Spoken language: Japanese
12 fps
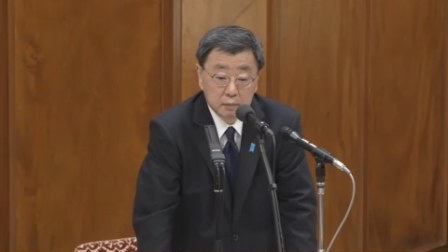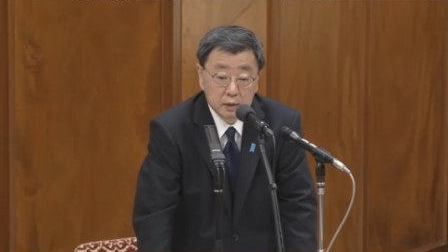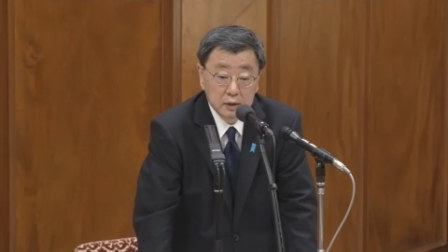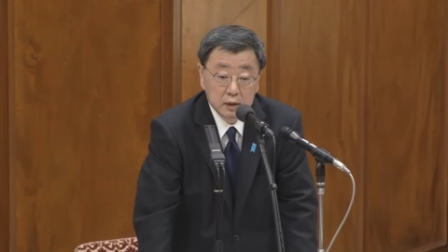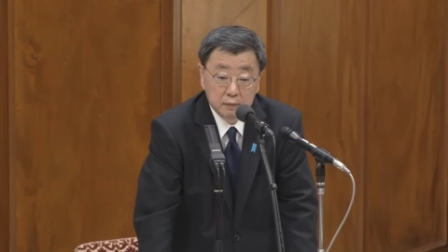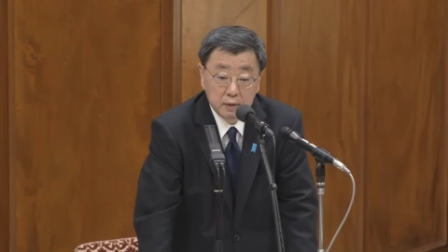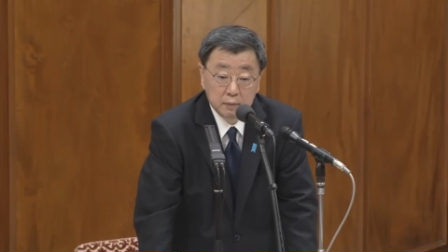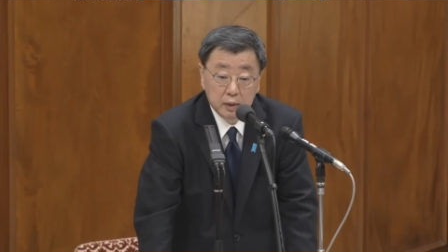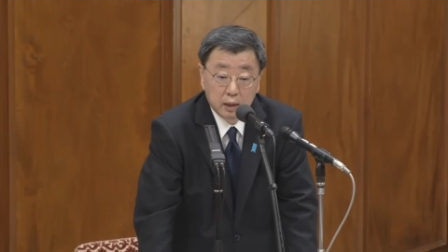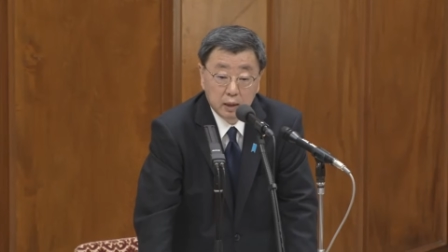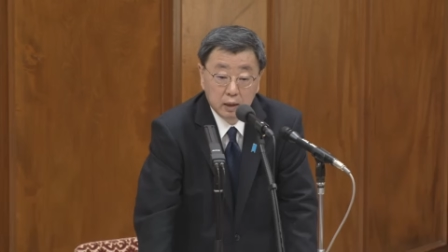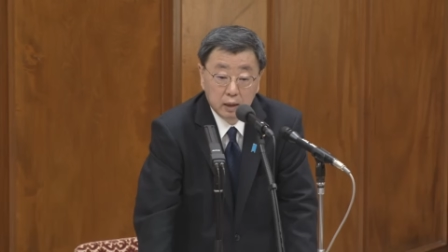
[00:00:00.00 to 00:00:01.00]
その支
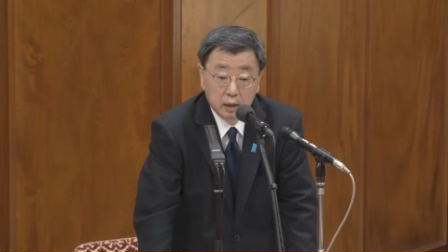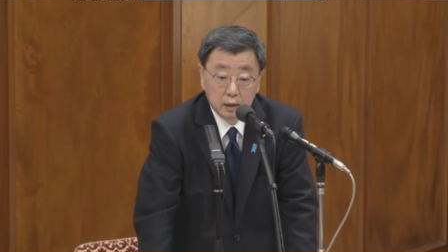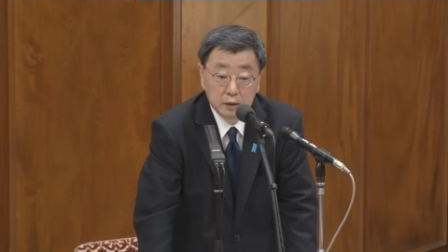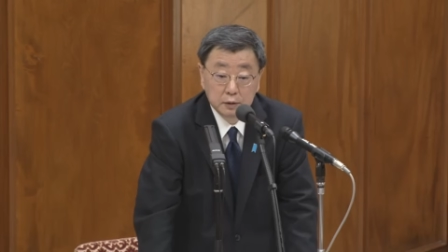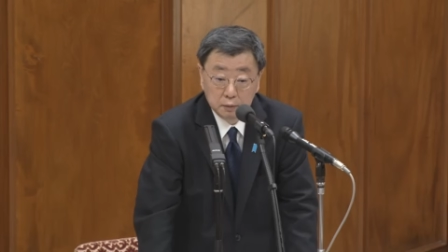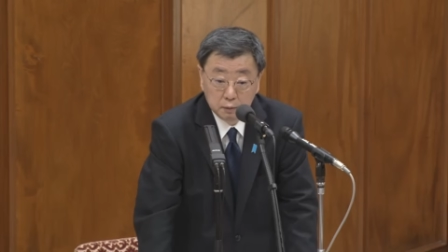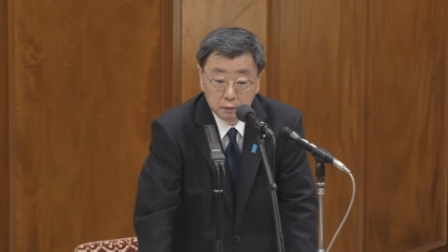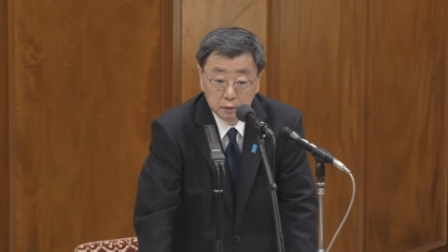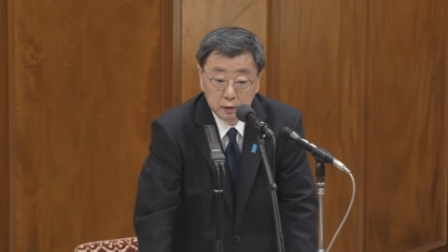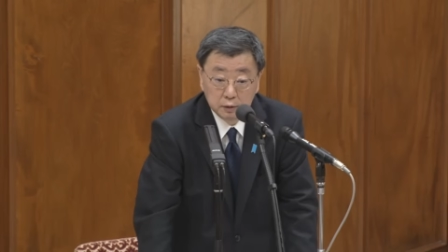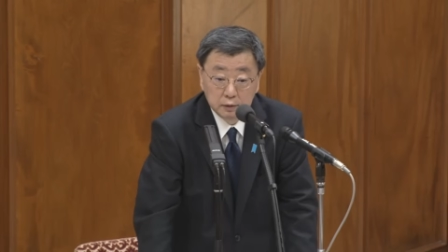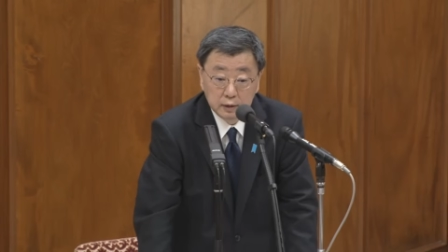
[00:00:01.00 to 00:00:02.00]
出の判断につき
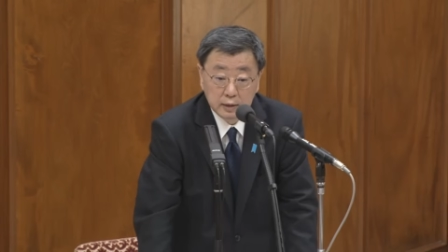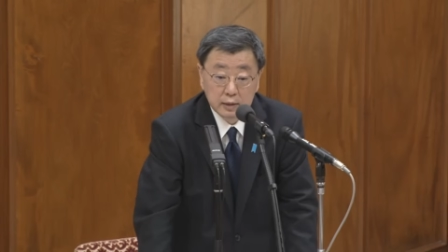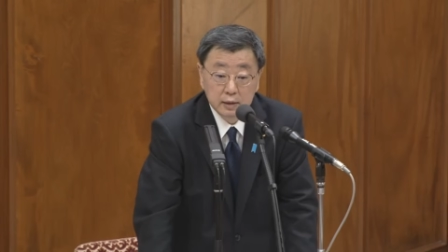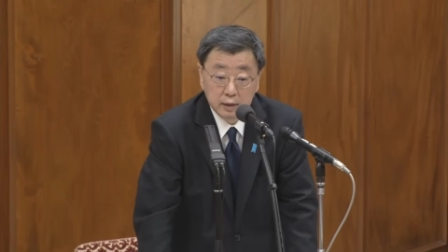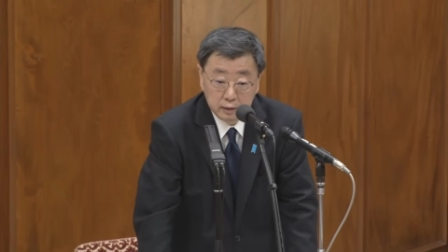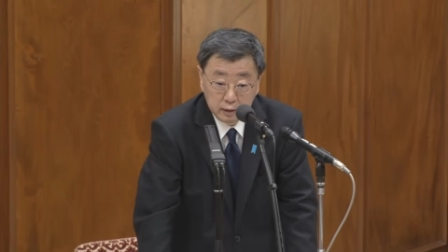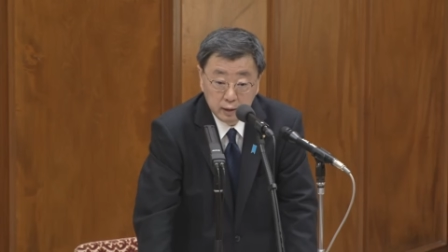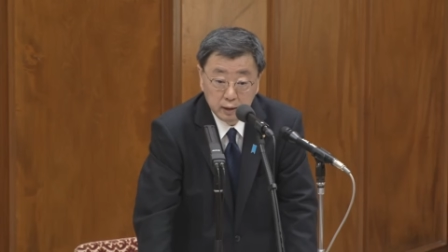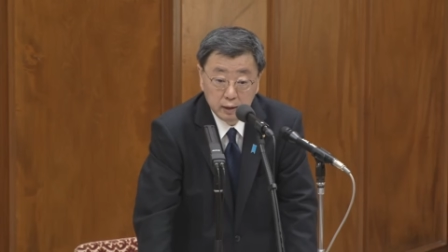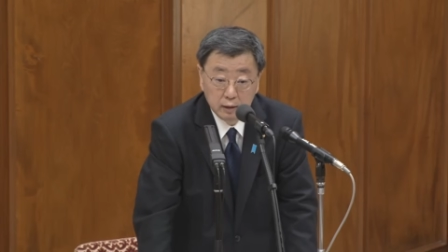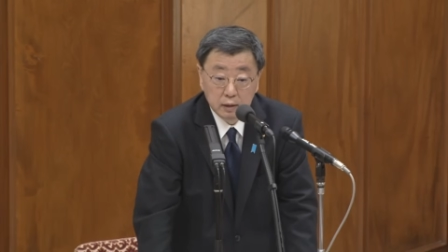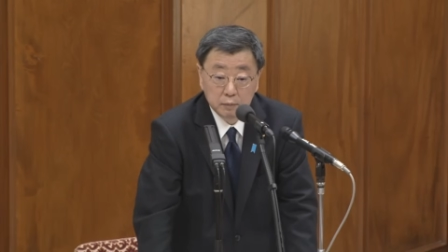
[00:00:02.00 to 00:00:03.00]
ましては、ま
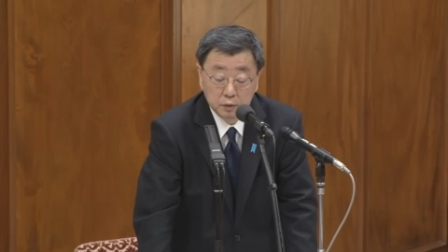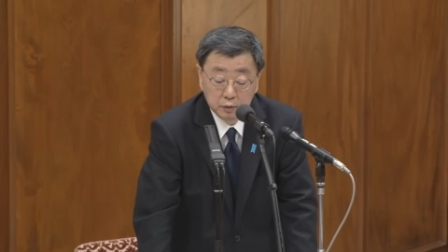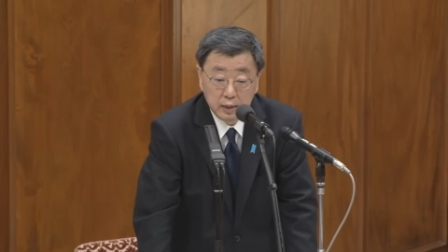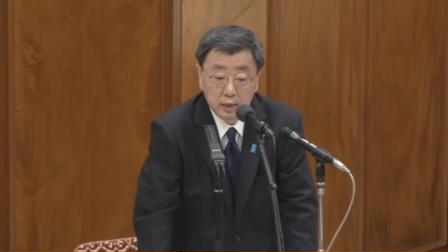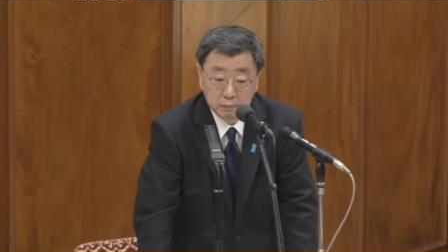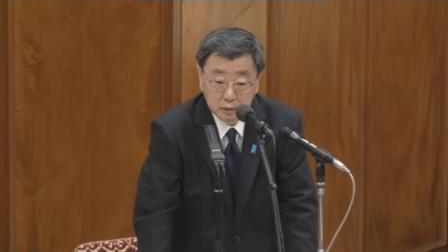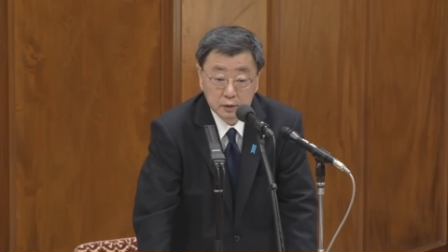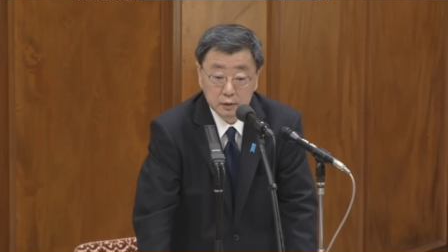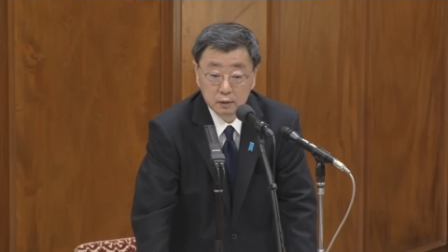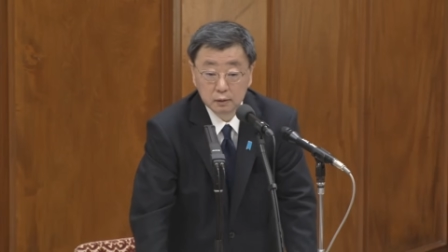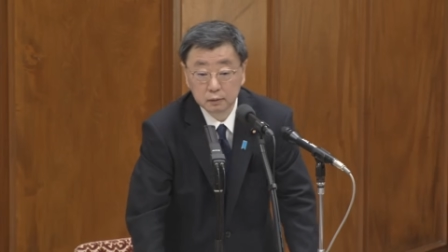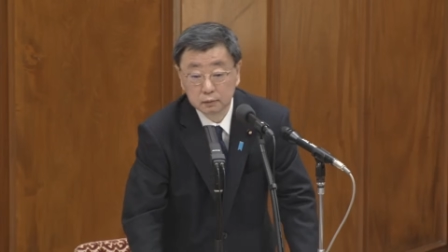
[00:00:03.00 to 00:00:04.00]
あ、秘書によってなされ